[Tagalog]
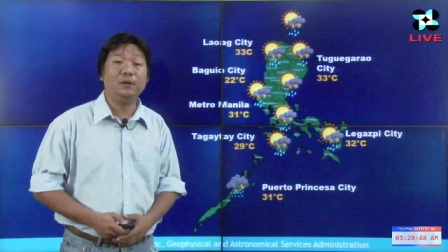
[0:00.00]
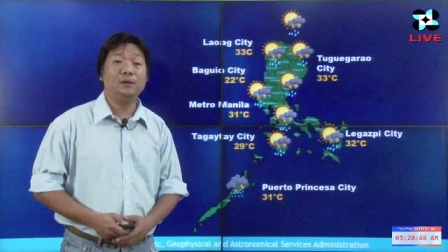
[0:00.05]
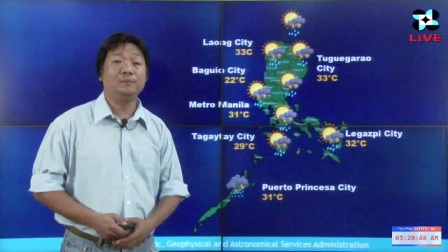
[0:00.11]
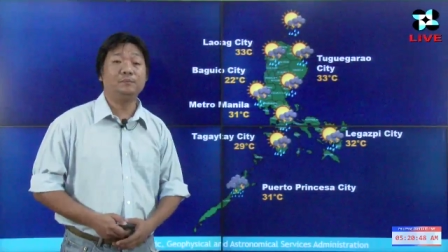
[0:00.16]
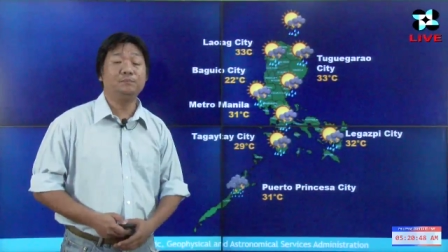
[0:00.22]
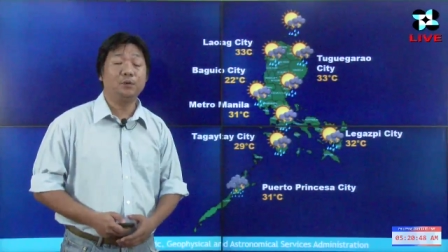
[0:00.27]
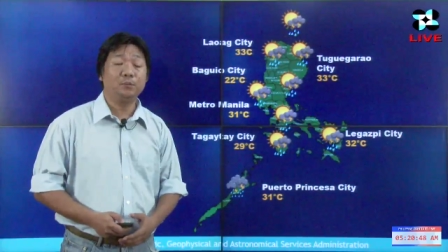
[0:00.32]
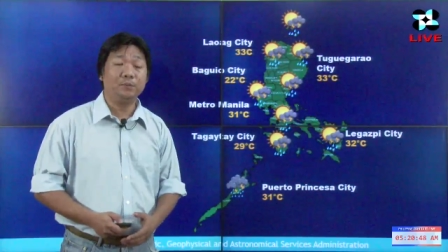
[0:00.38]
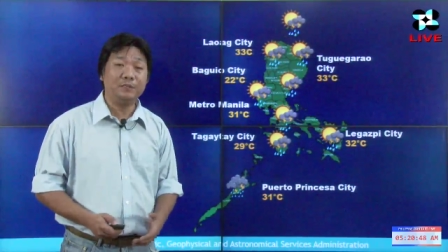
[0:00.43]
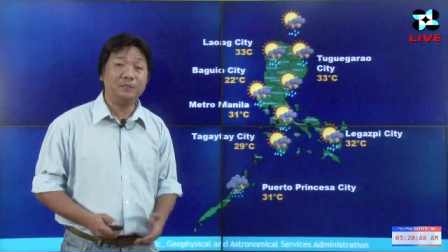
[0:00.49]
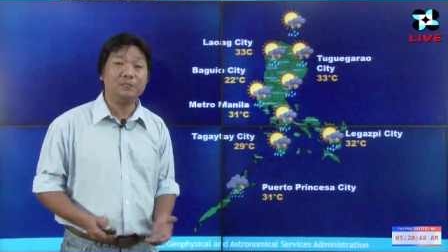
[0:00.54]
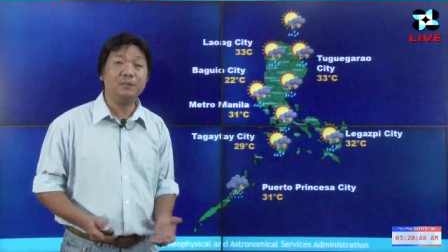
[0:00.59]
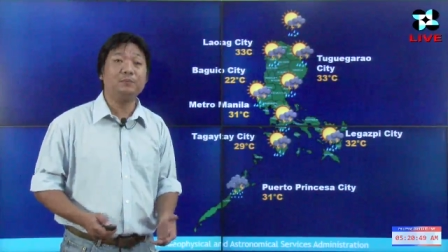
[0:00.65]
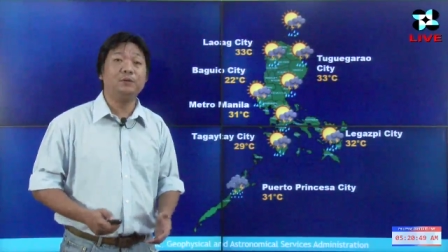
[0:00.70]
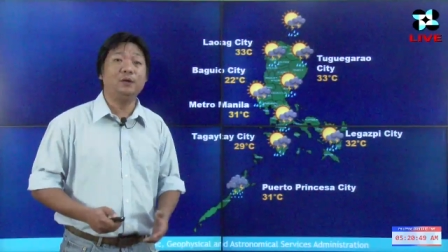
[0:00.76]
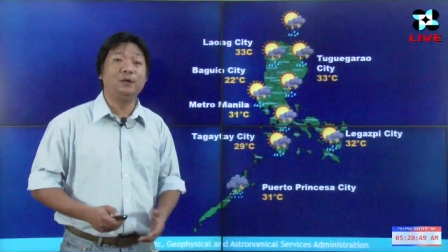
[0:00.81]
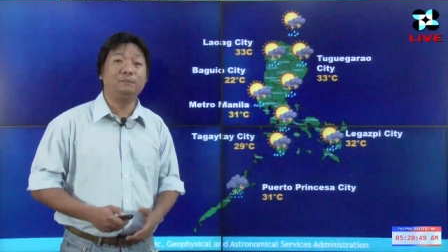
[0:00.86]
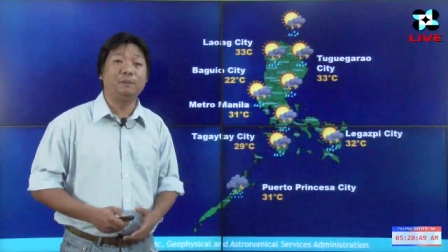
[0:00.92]
ay ang probinsya
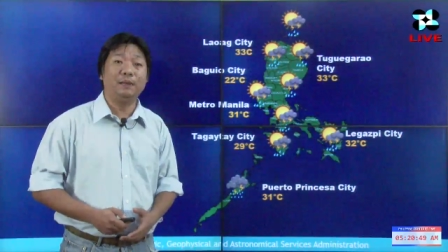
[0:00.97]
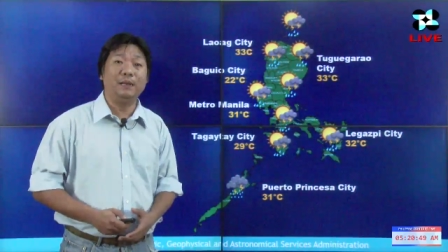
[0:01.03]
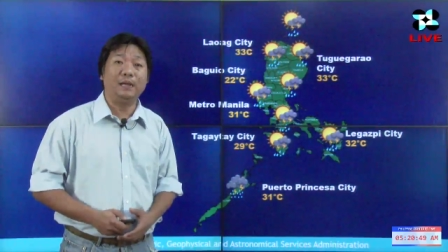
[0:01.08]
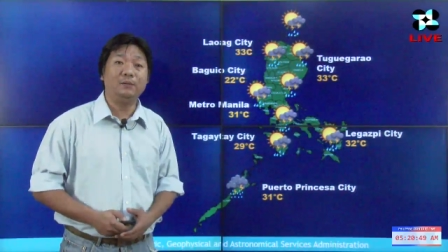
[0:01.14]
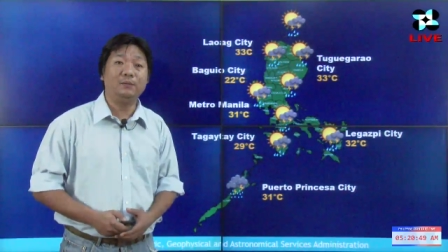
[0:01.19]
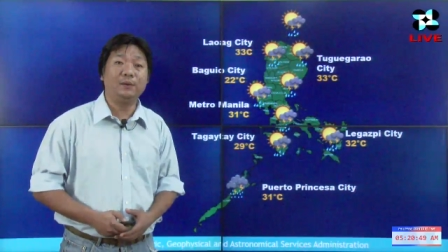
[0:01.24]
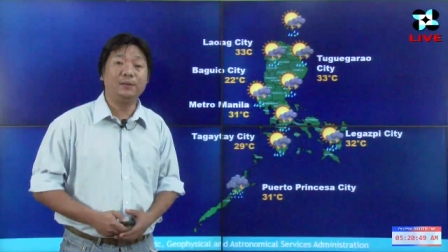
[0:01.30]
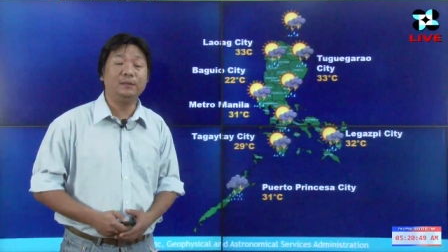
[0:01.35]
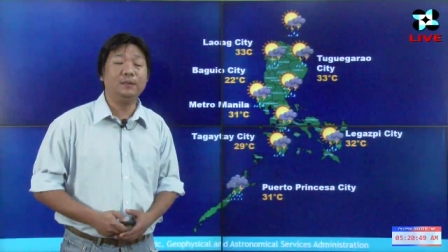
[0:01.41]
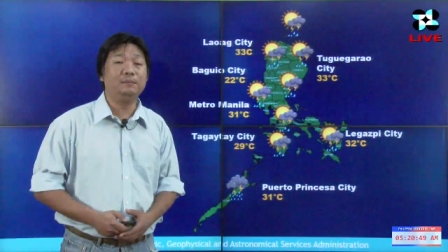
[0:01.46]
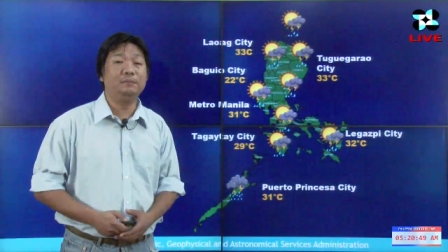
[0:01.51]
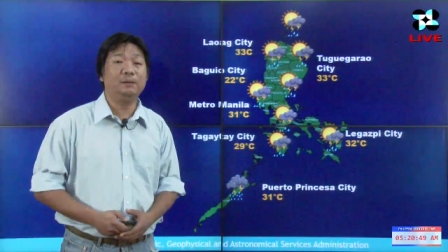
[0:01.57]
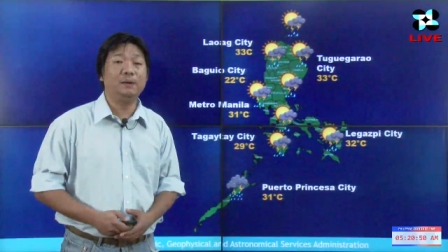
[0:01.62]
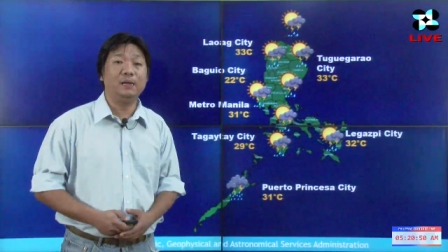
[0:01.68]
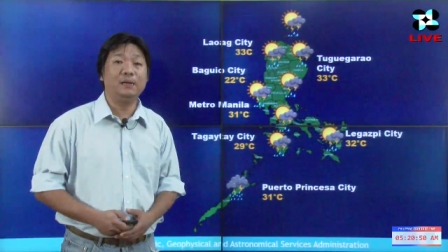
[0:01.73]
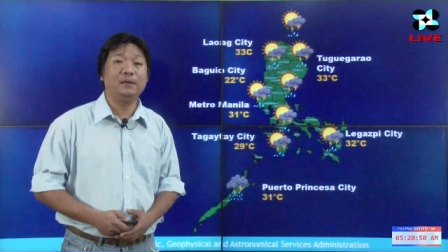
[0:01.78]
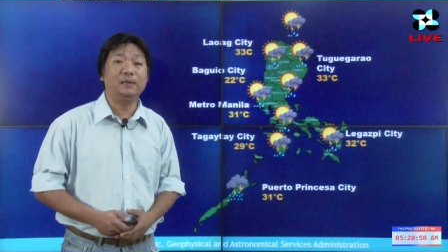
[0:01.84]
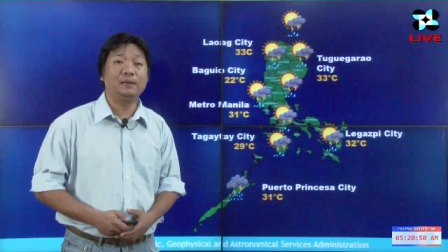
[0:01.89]
po ng Palawan ay
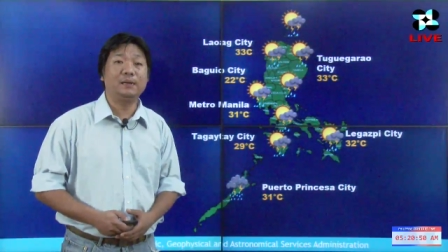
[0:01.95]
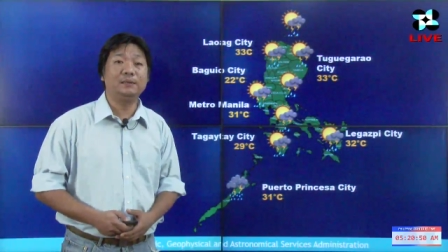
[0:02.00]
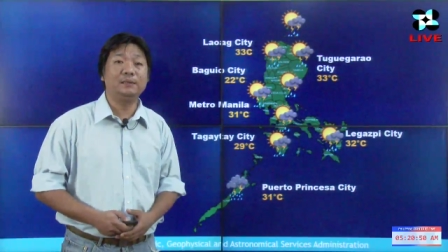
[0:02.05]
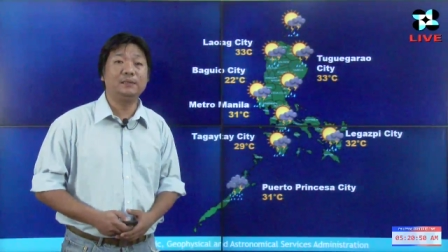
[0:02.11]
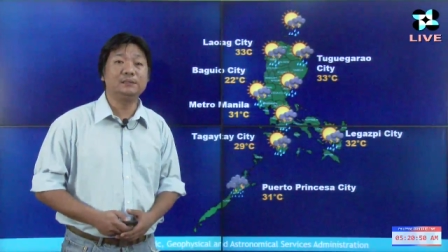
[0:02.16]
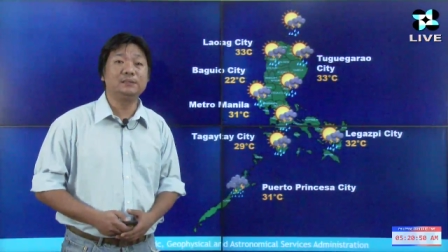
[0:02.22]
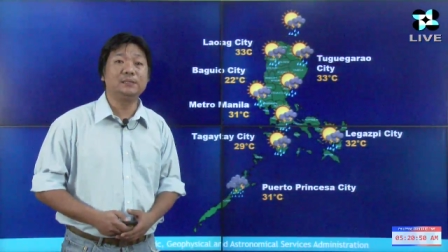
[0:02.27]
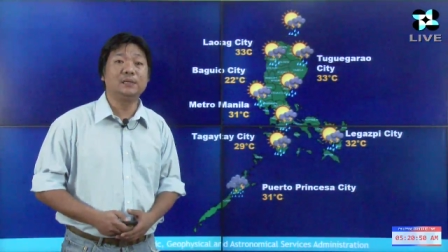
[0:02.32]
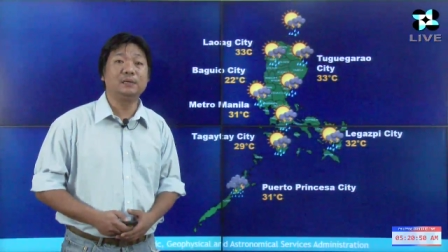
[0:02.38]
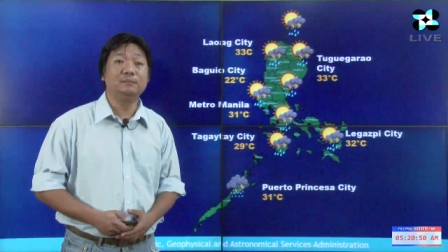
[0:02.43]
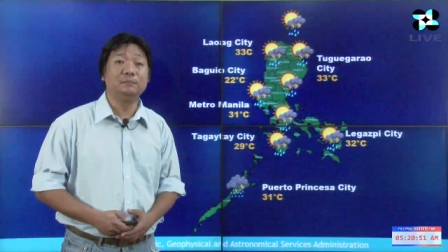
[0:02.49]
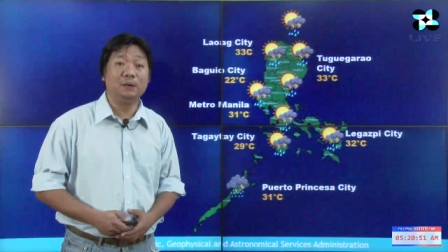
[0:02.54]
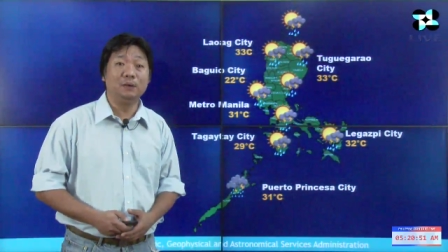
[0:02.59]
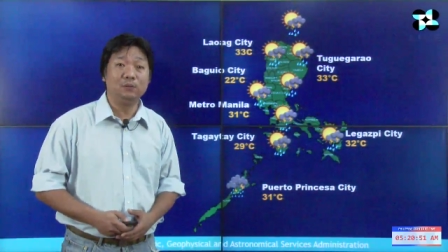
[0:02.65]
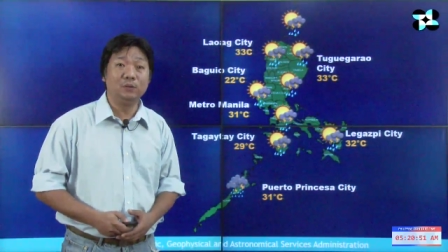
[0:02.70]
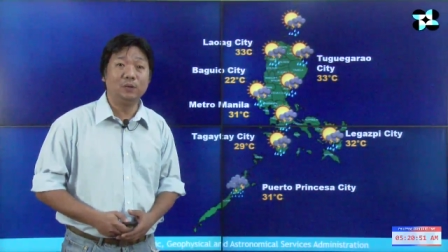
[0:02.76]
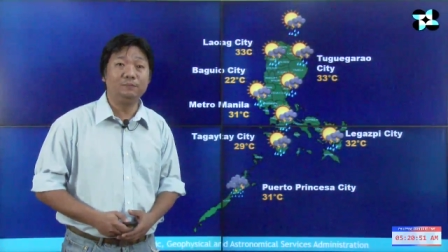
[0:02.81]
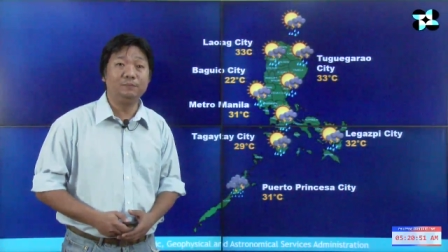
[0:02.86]
makakaranas ng
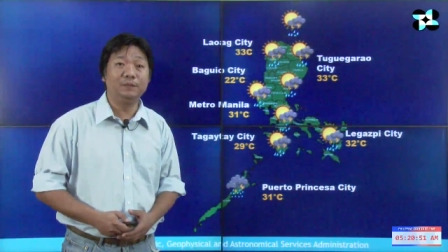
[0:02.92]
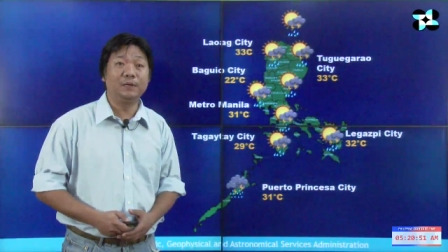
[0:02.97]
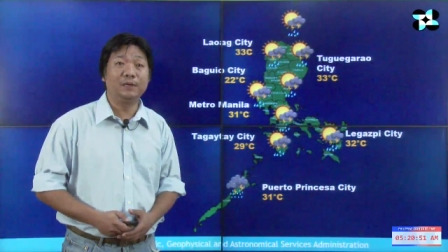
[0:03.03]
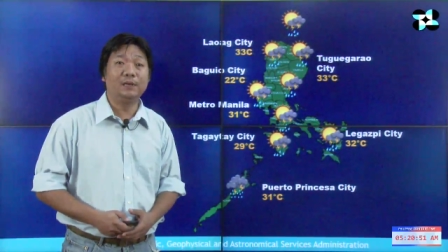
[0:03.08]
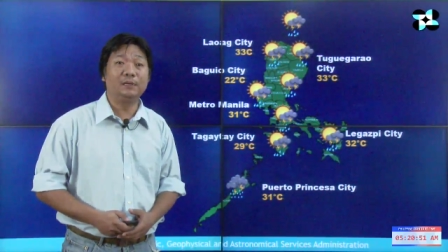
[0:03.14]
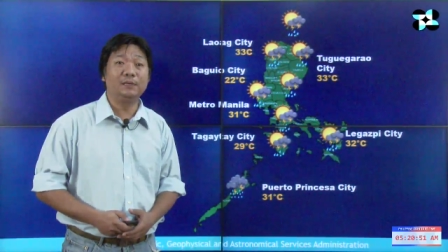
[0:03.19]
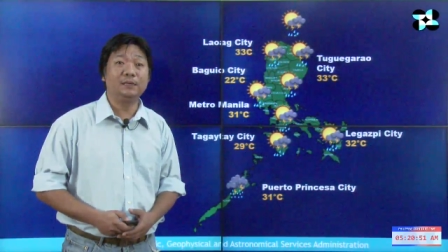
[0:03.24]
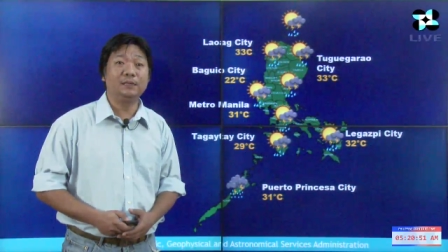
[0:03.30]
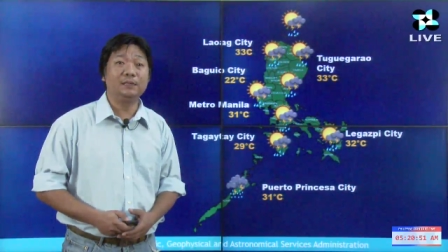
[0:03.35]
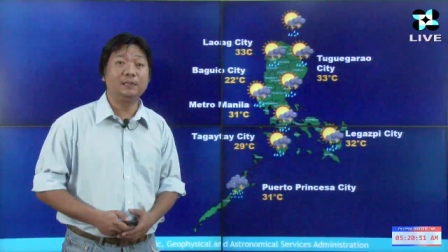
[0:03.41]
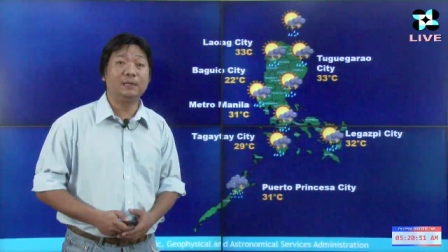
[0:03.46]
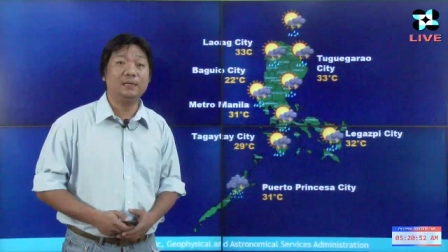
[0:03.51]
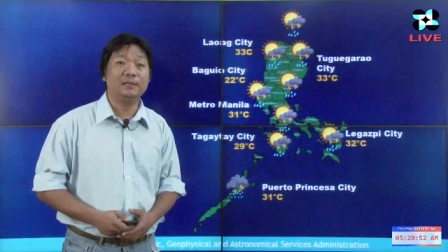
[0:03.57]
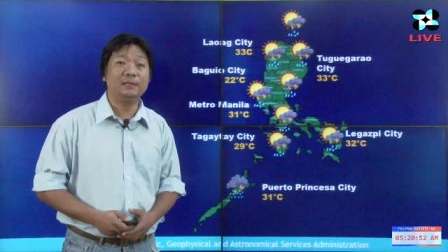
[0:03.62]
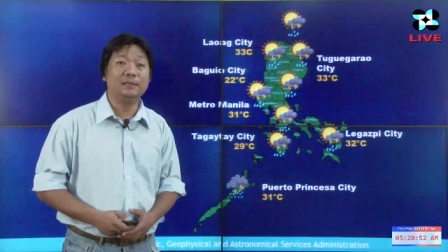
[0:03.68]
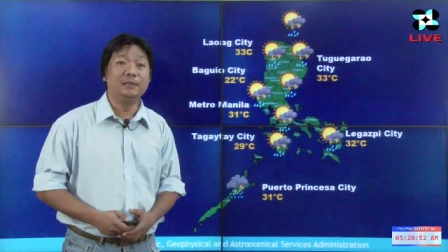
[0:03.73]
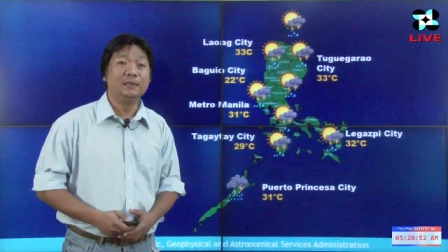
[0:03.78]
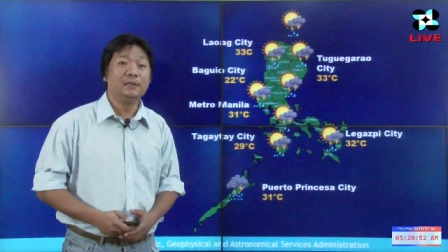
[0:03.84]
maulap na
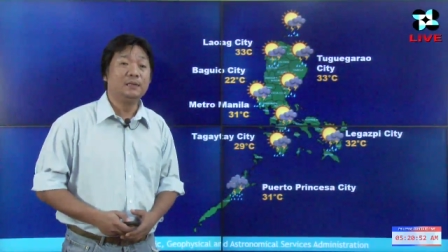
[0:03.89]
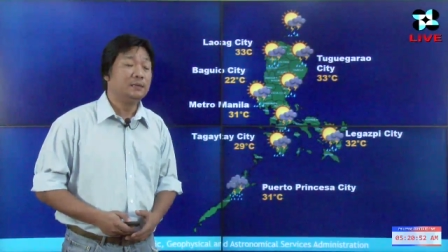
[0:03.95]
kalangitan